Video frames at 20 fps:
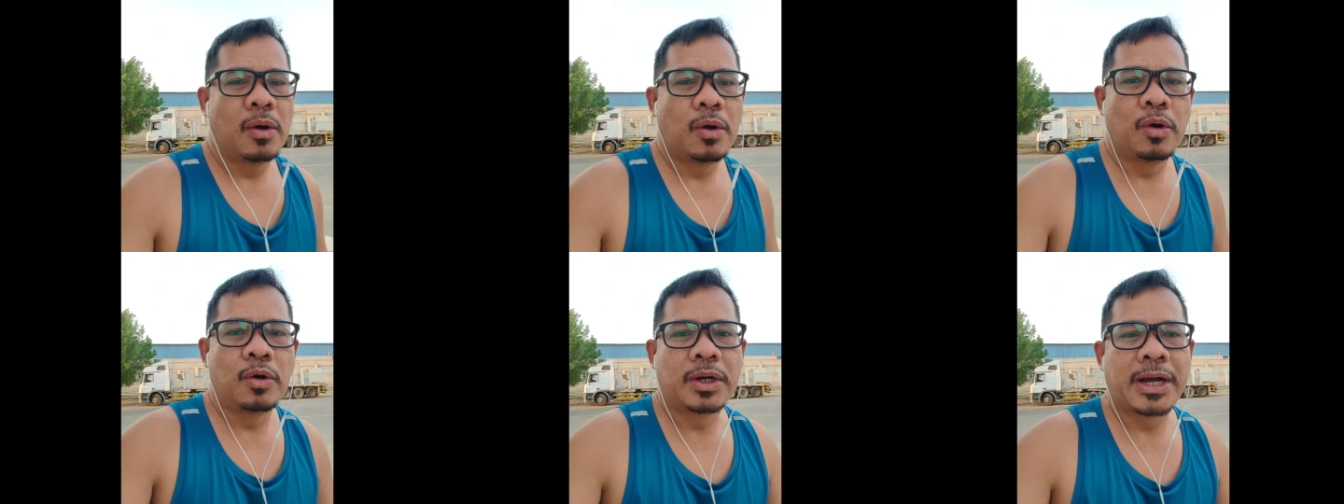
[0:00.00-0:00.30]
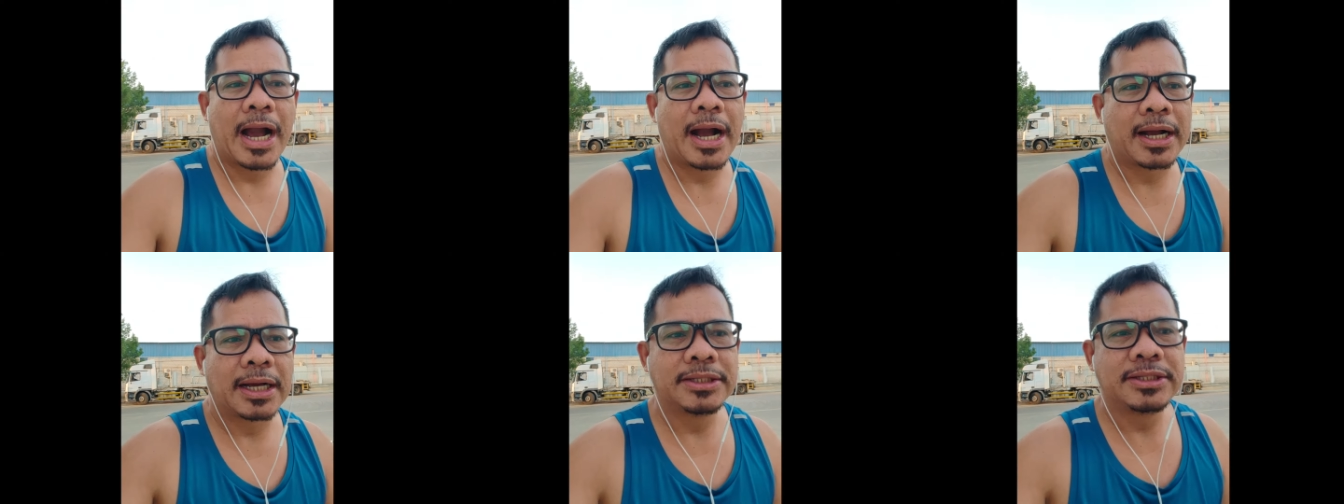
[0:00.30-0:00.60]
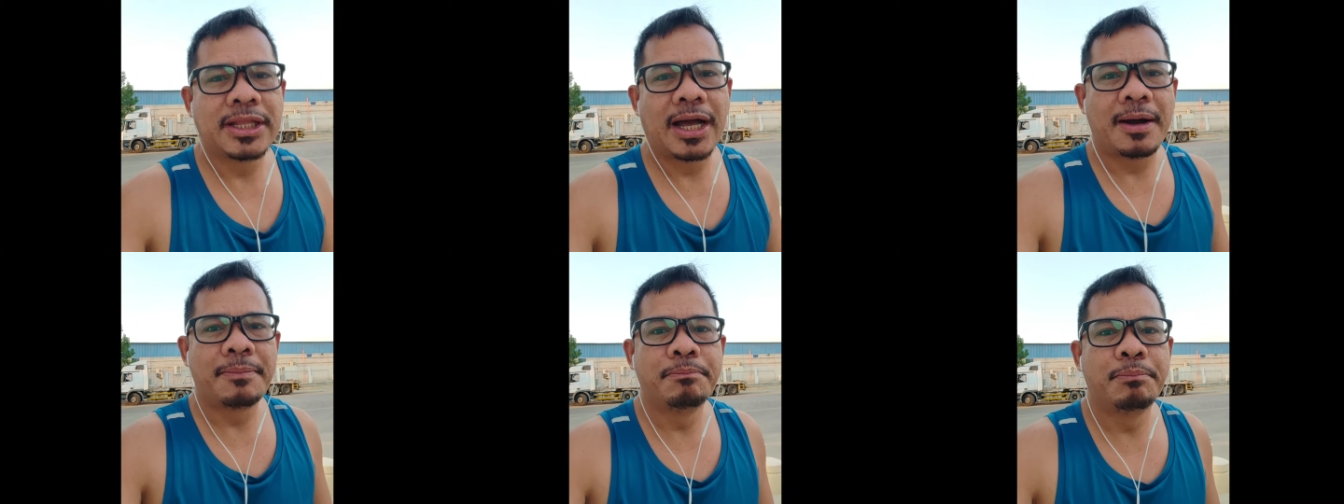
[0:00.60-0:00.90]
o
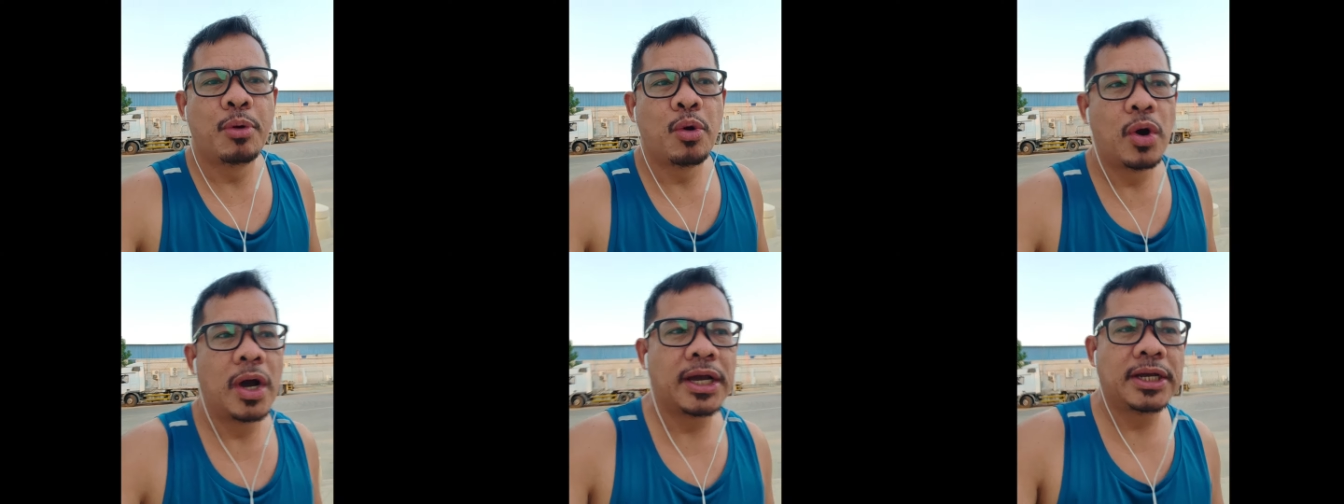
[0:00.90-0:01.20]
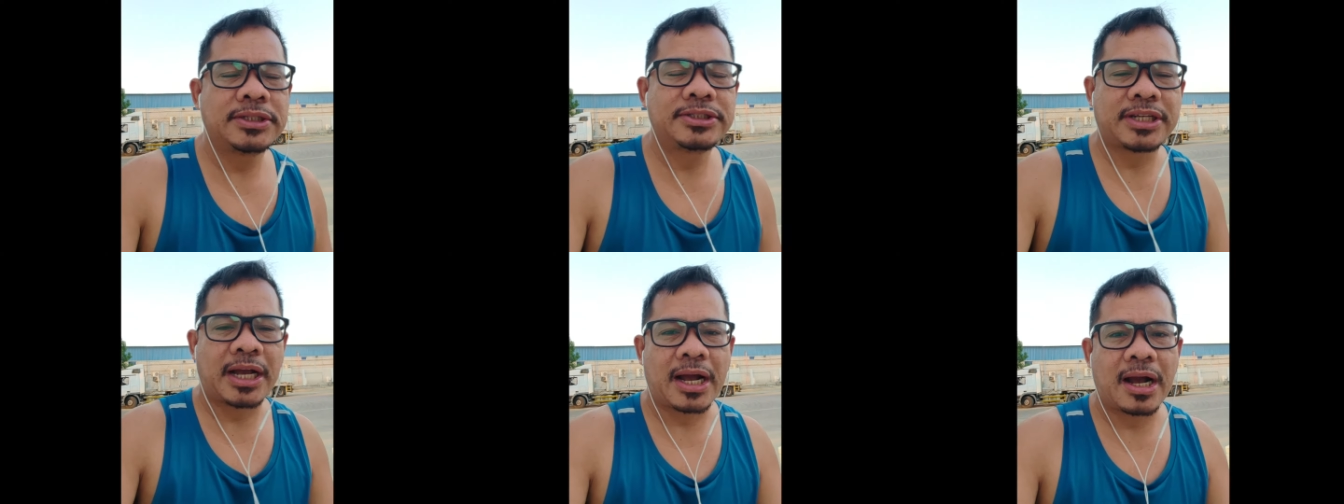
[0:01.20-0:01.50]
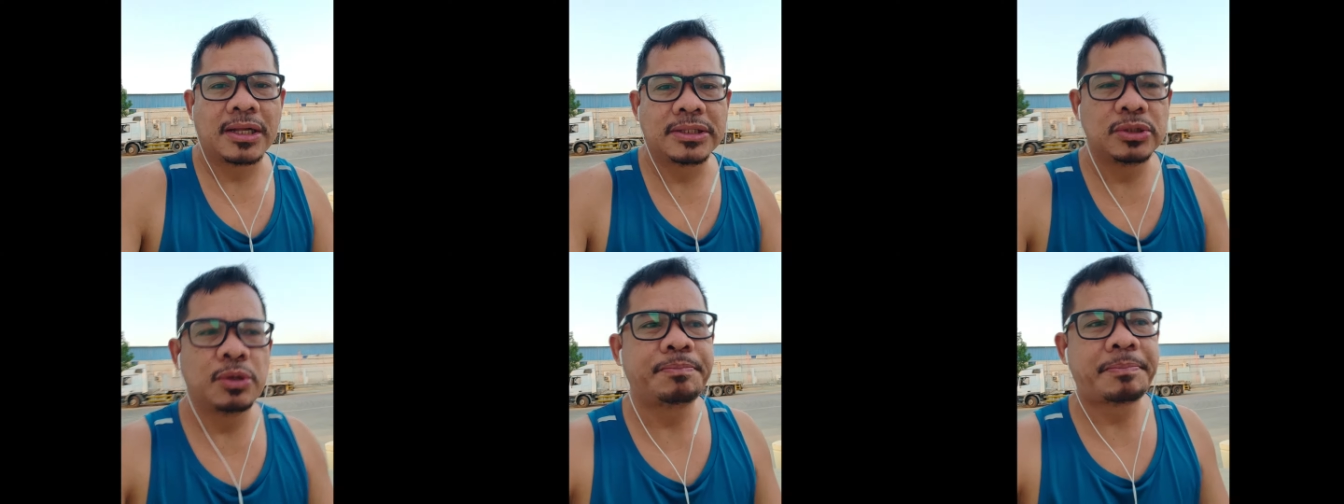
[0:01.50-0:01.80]
gaganda ang buhay,
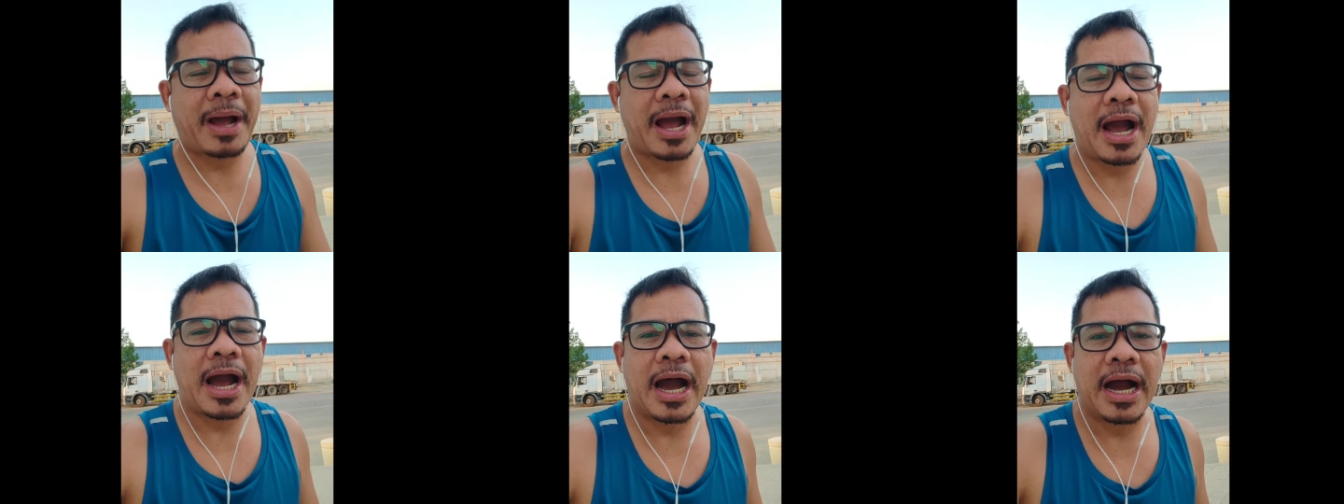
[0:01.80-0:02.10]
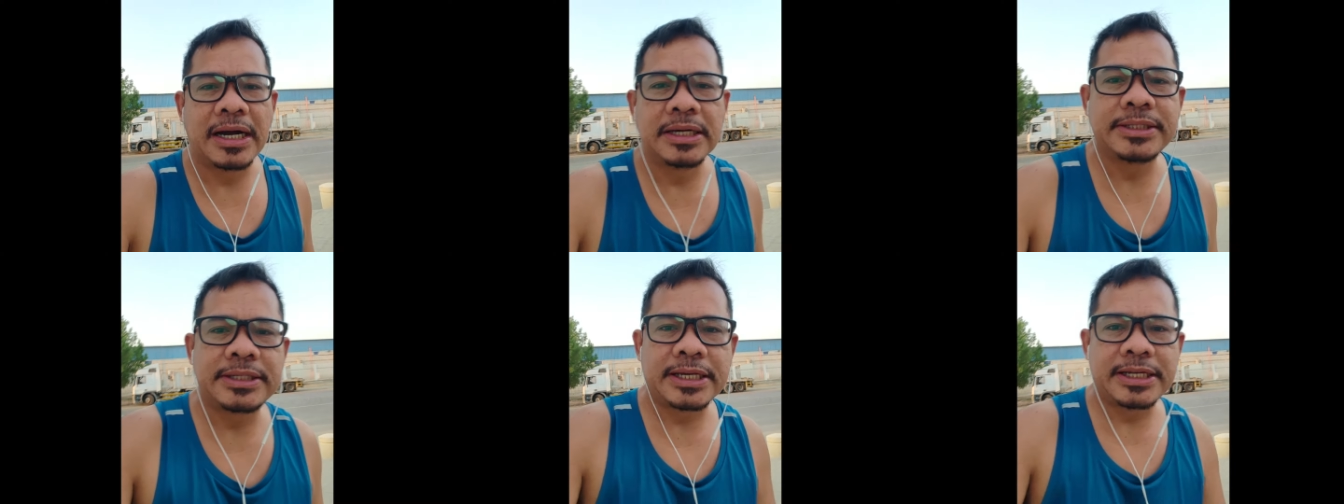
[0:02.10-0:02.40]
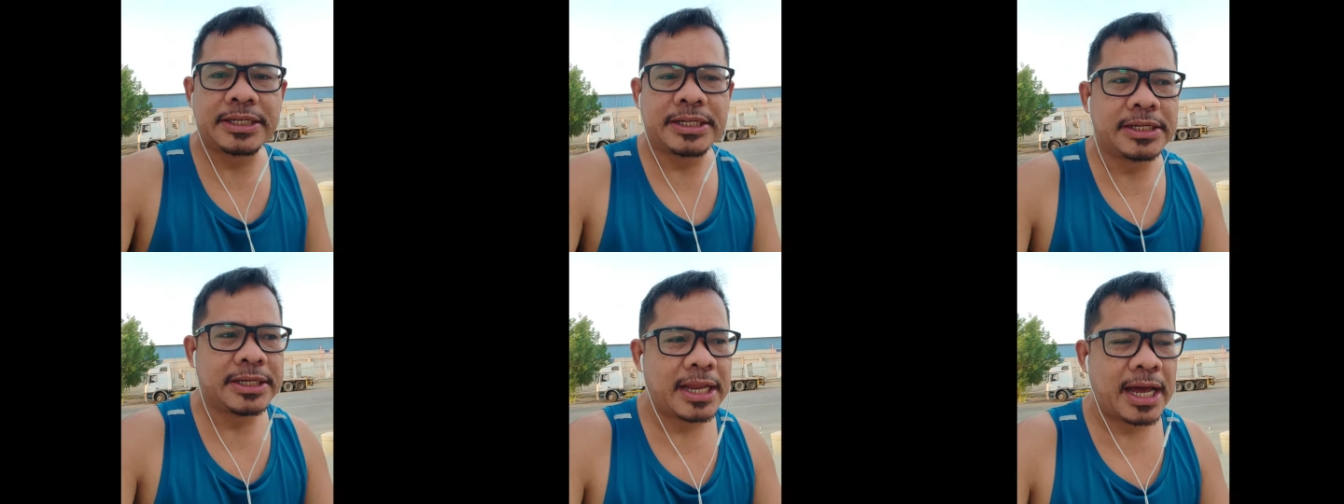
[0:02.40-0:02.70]
saka nyo pa
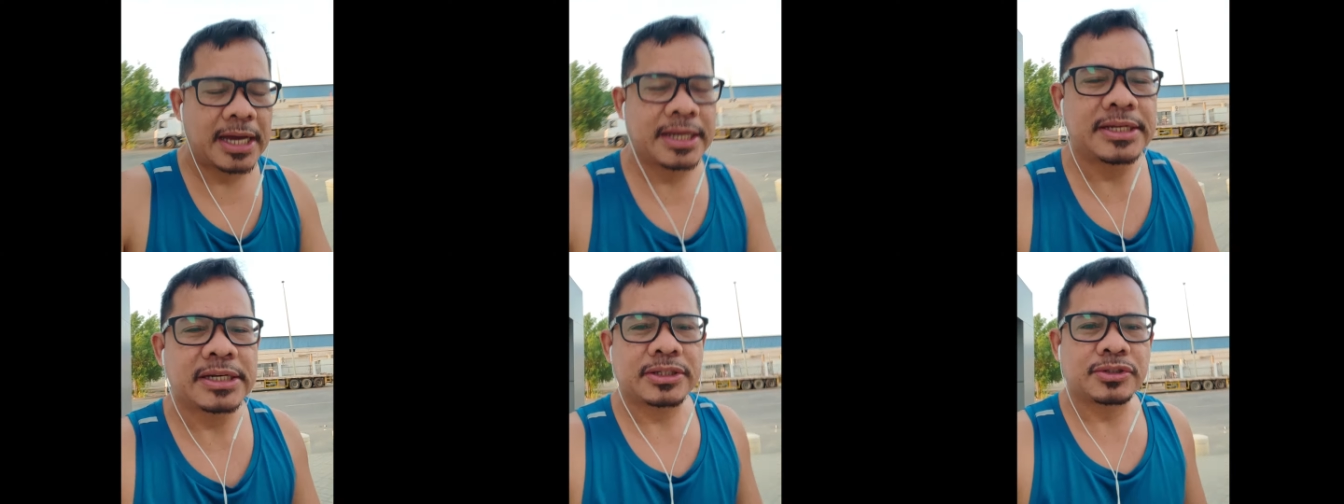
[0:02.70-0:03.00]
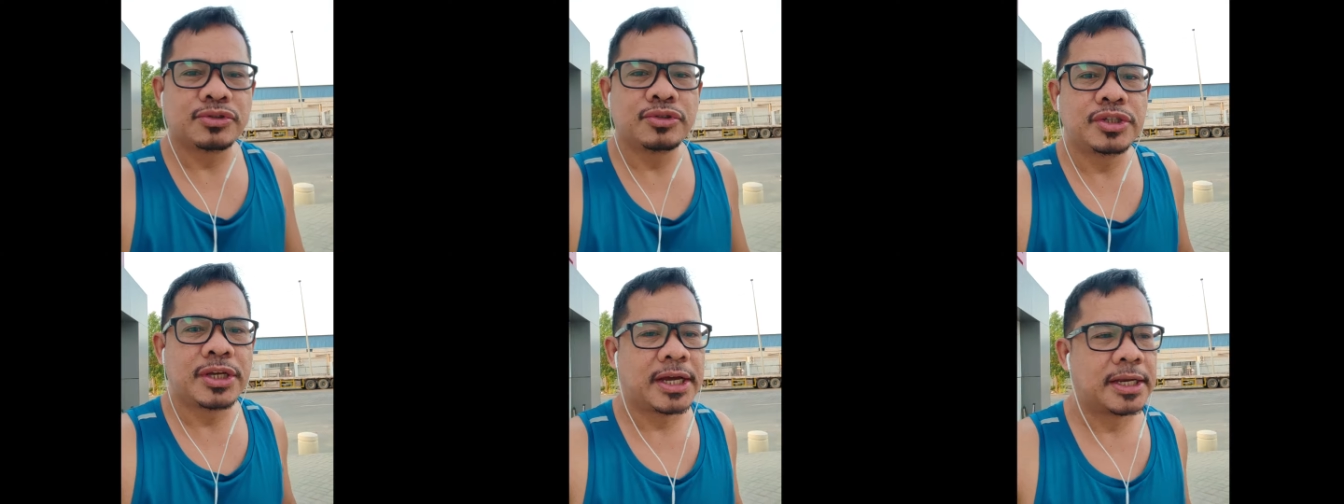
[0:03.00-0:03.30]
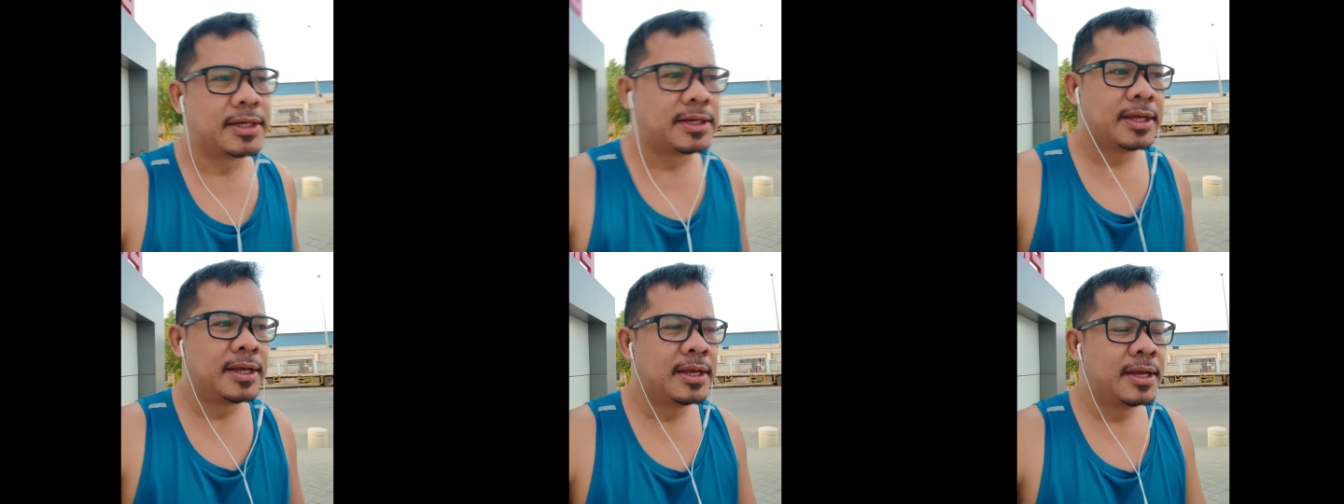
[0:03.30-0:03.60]
aangkinin na anak nyo
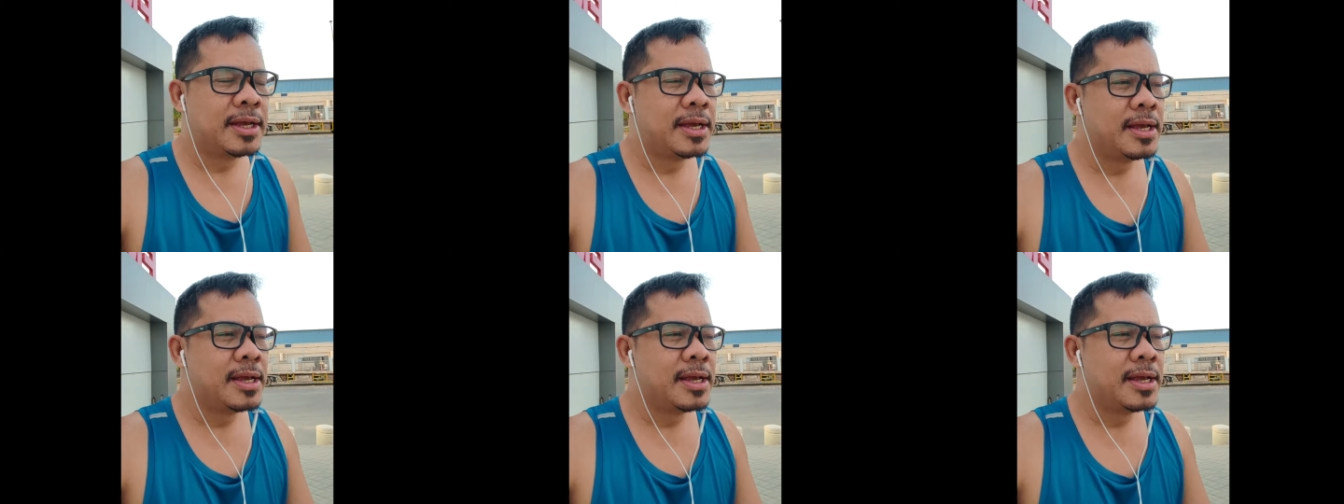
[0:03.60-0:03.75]
yan.